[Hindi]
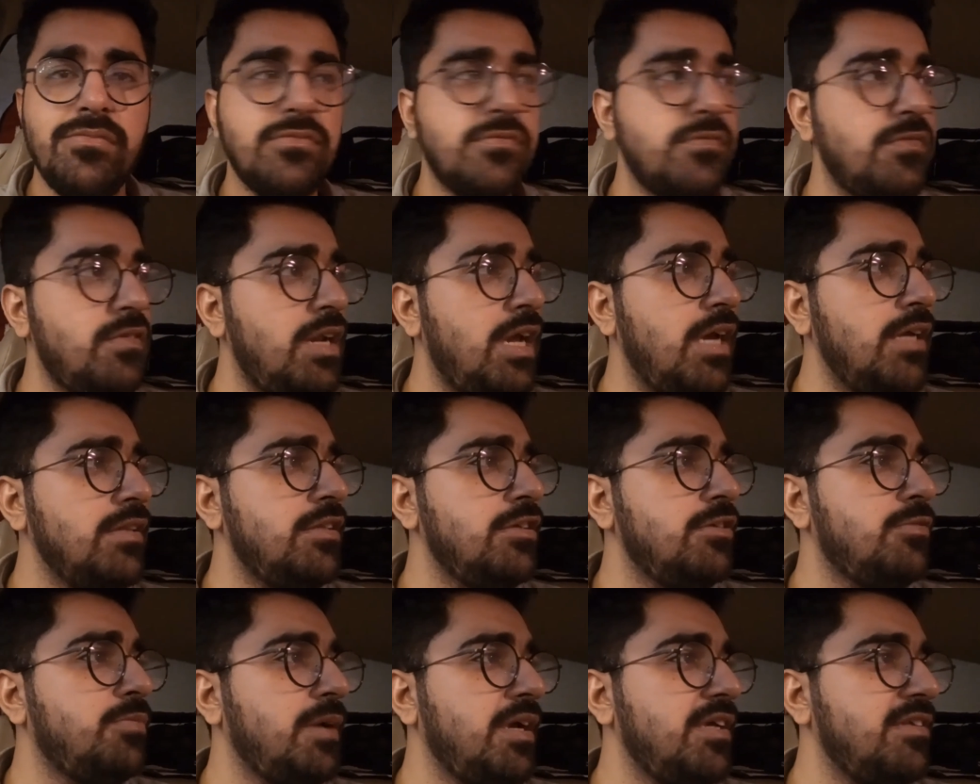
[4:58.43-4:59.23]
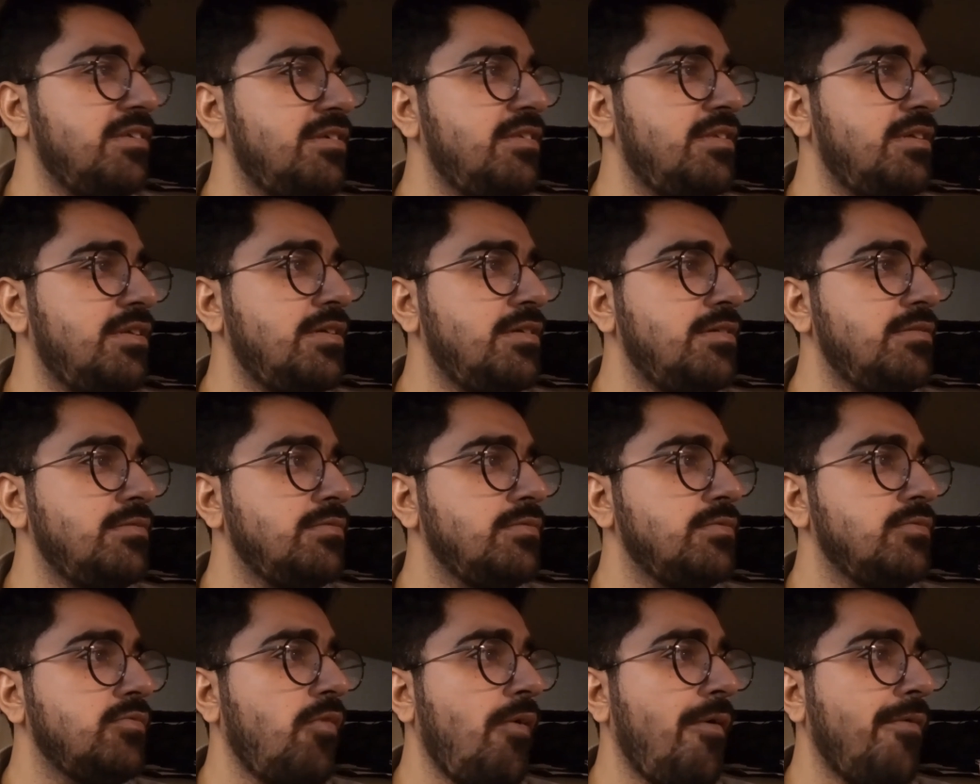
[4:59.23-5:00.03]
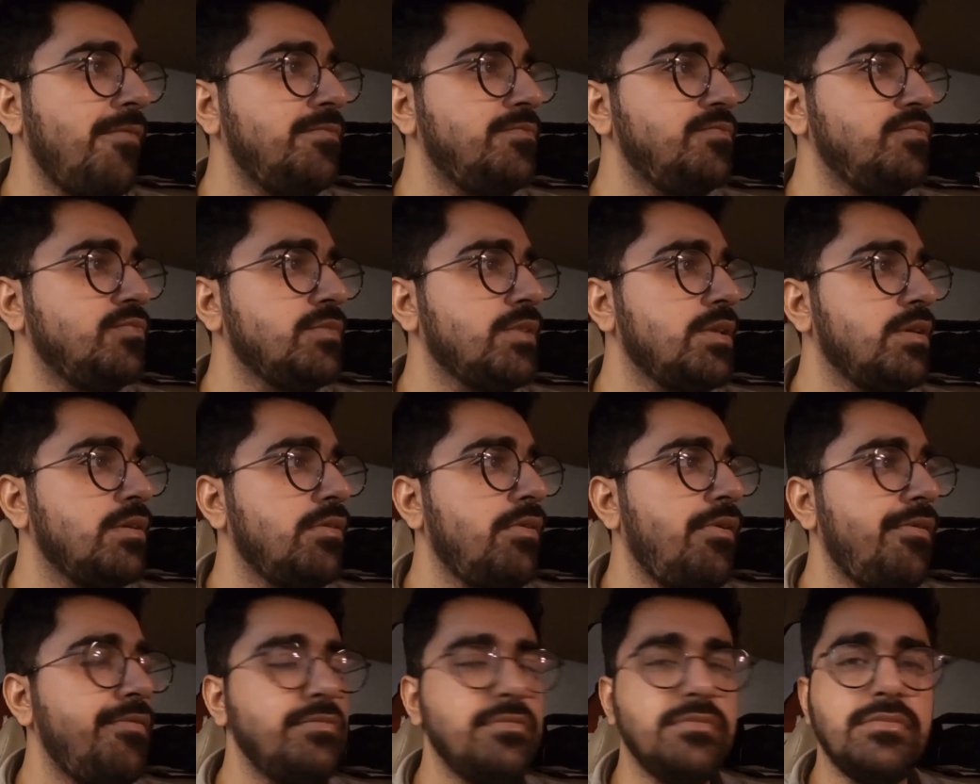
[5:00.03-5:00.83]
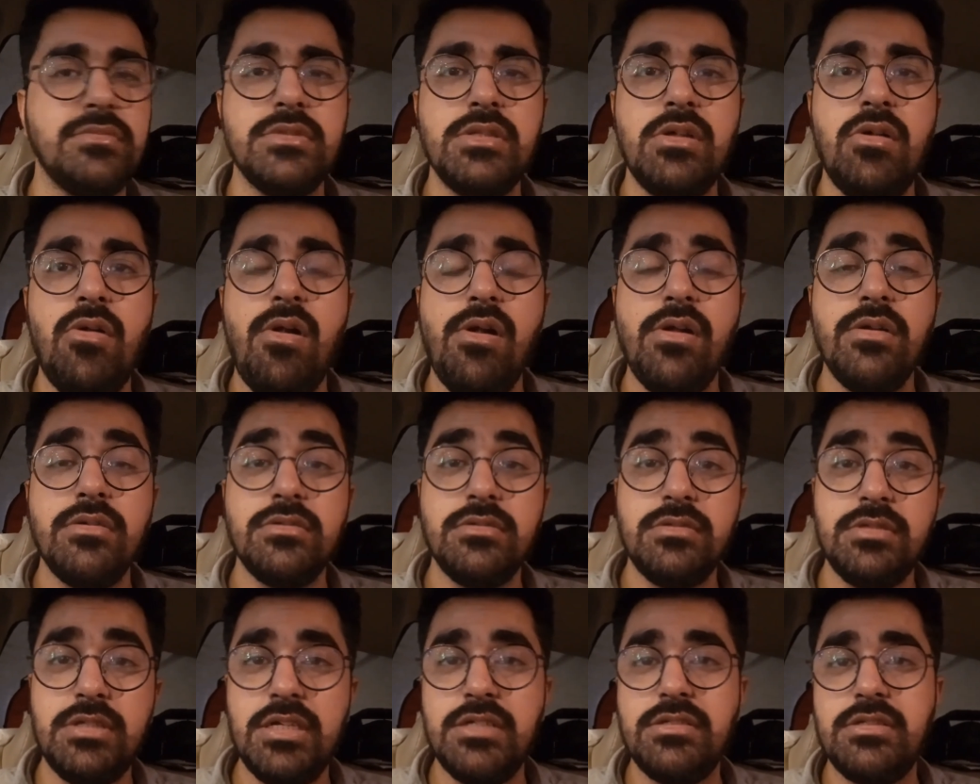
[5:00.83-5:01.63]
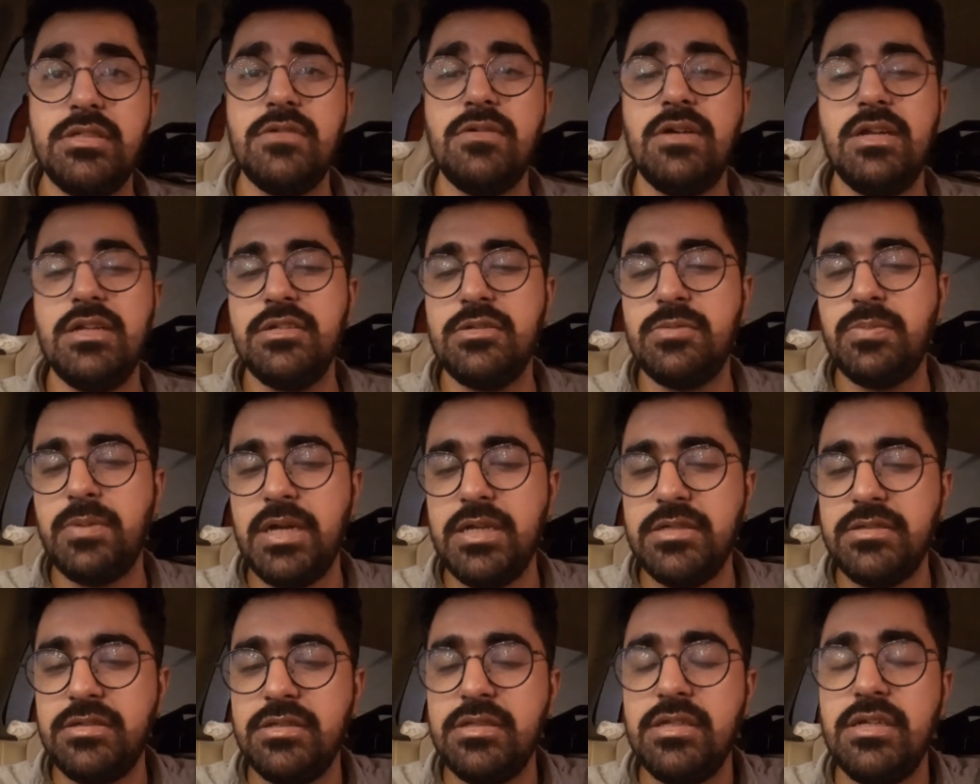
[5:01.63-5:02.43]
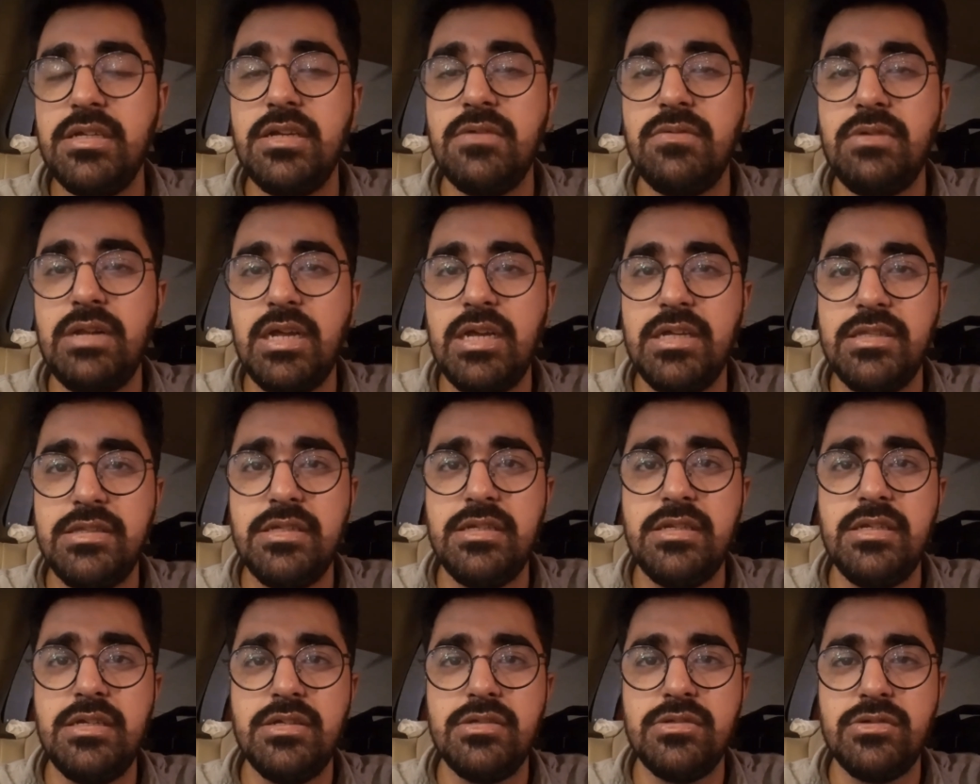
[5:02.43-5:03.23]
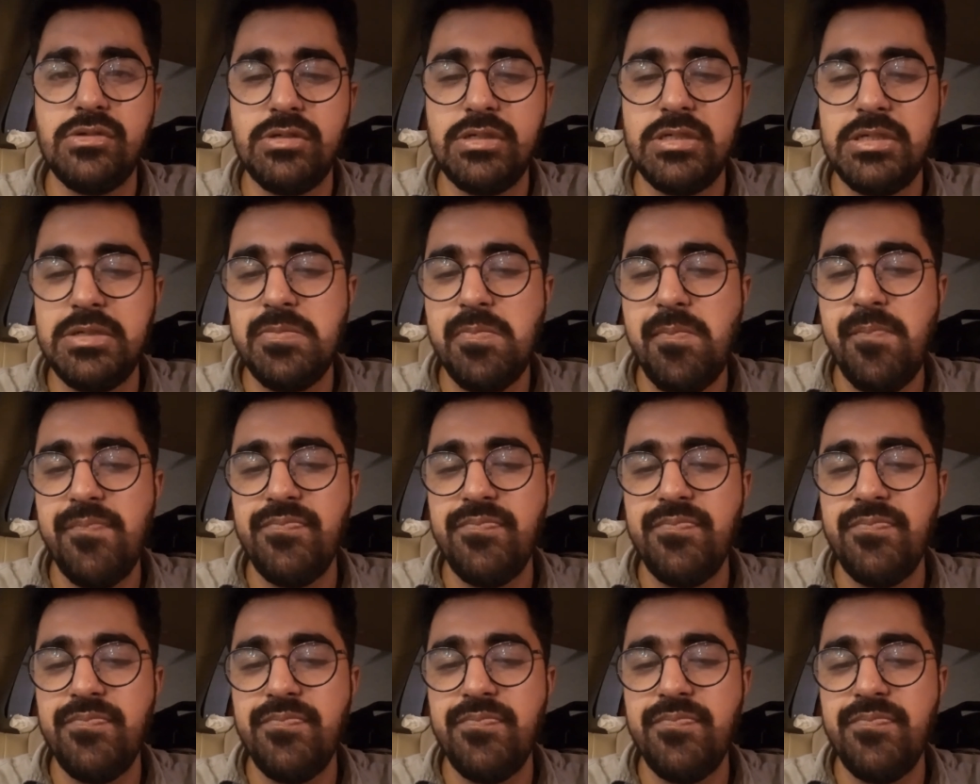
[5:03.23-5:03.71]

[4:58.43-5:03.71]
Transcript: वलायती स्पाइसी थी ना देसी स्पाइसी देसी वाली स्पाइसी थी ये वलायती नहीं है सॉरी